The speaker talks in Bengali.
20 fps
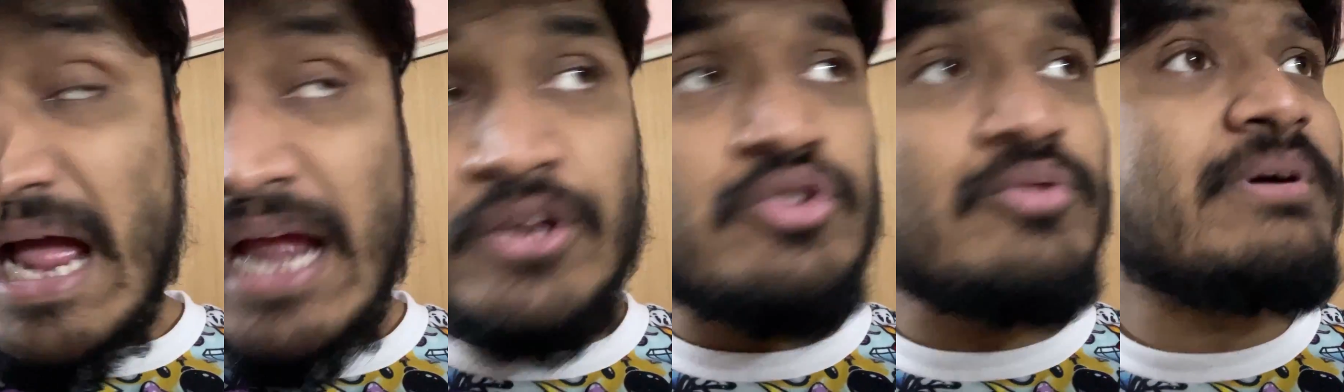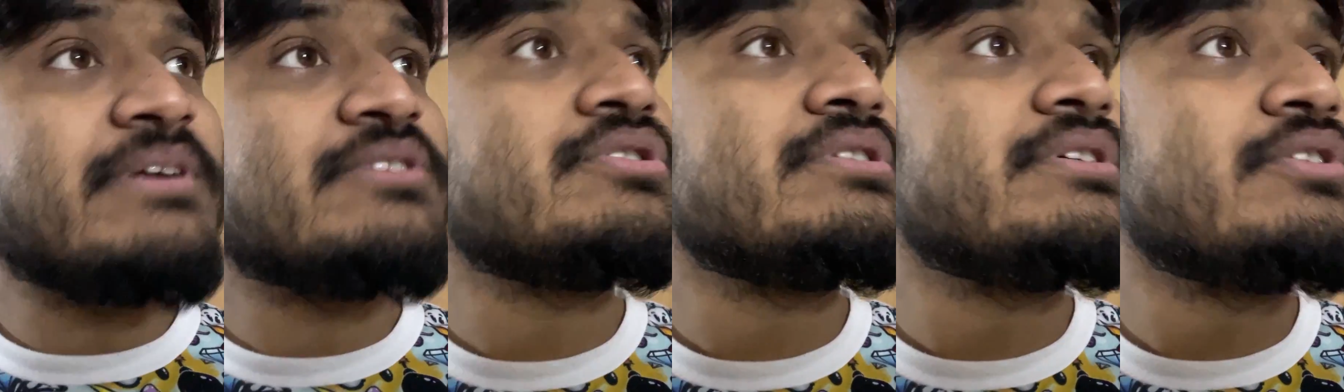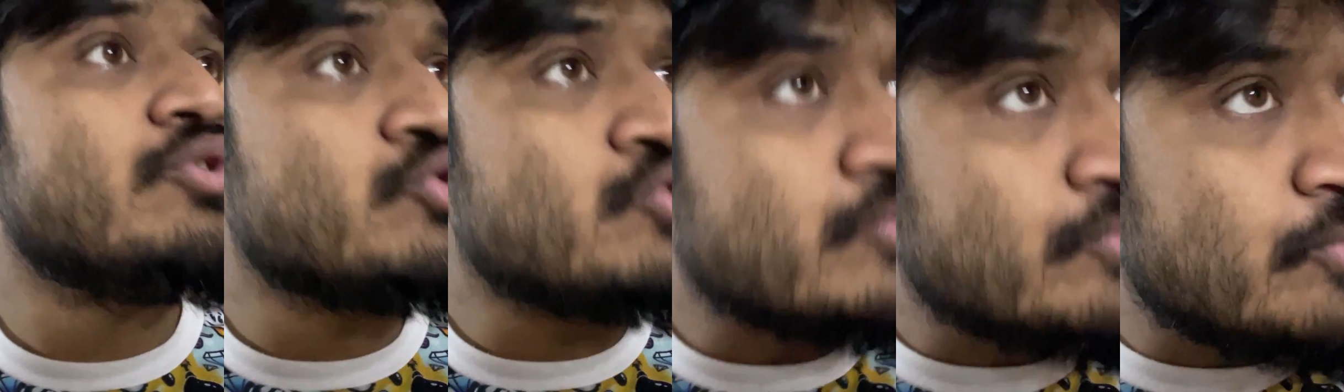আর তোমার যদি
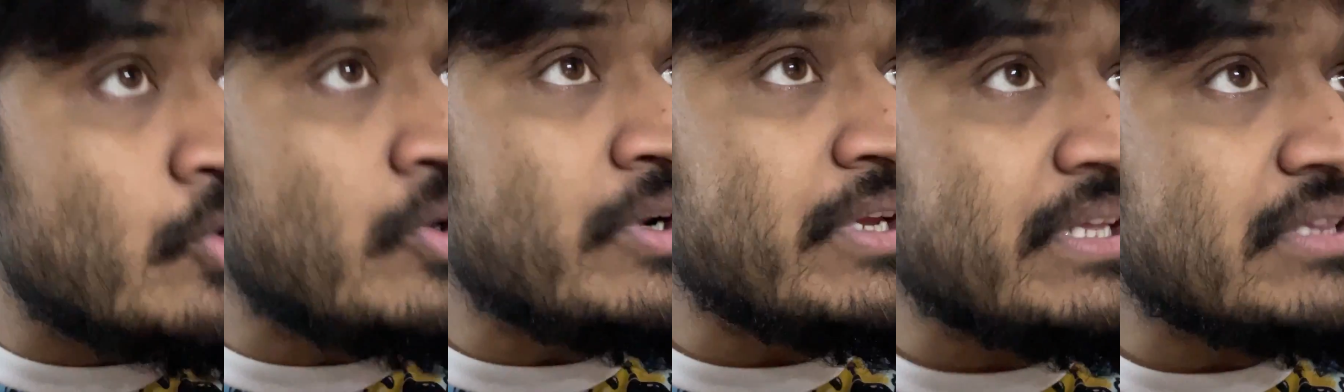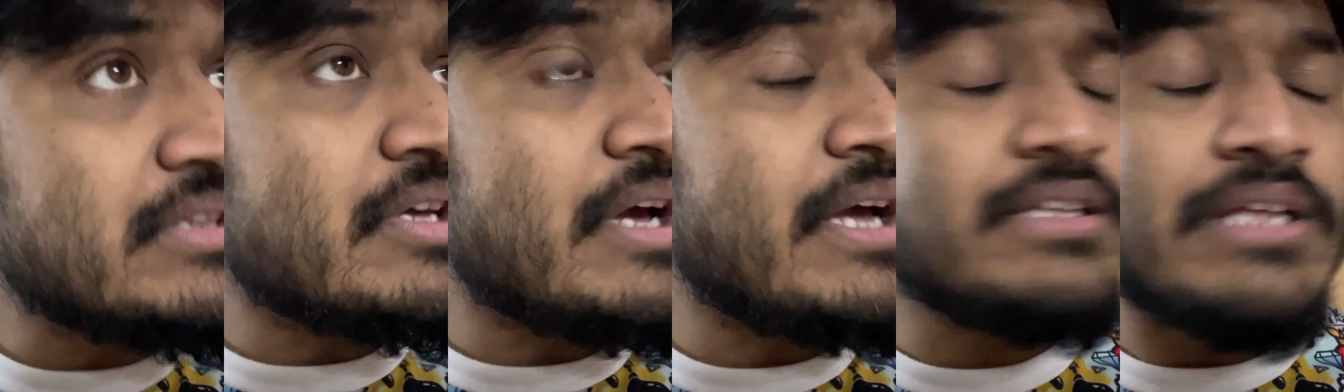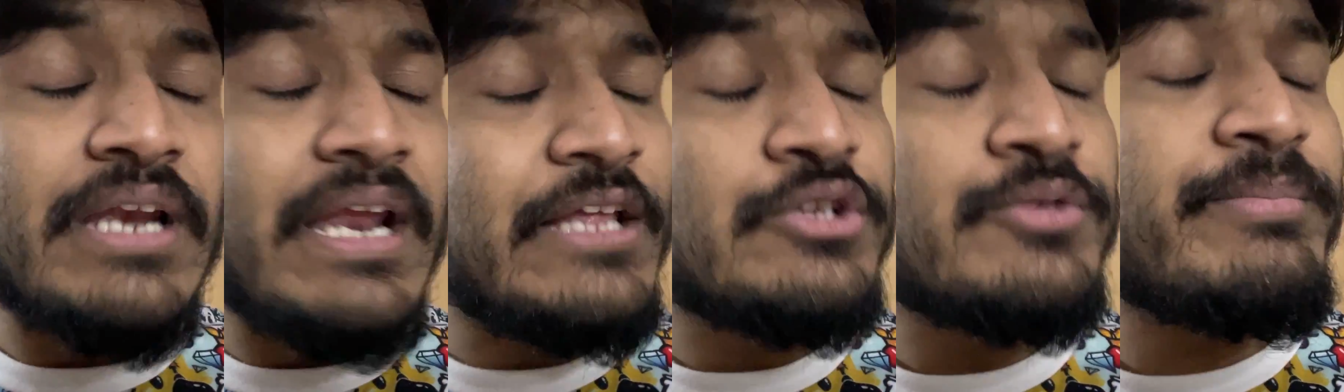নতুন ফোন কিনতে হয়
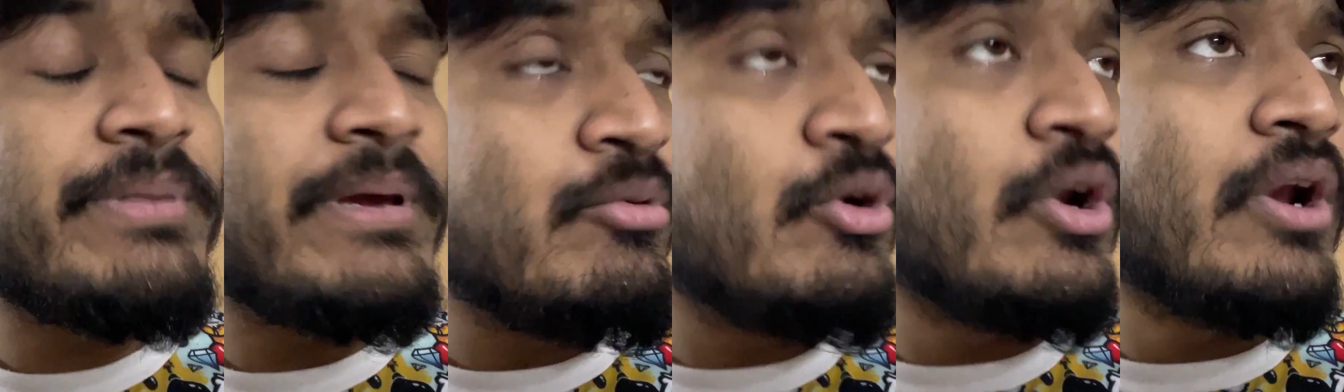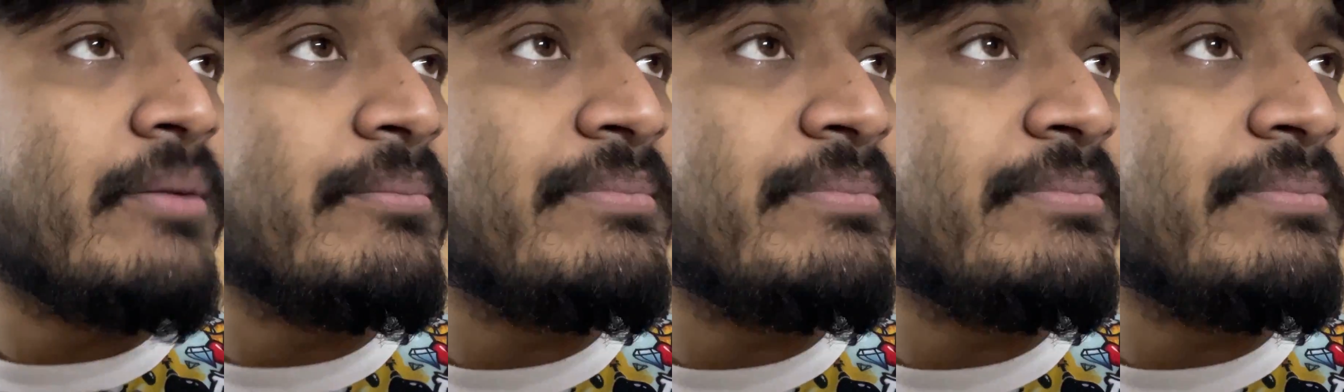তাহলে এত ভেবো না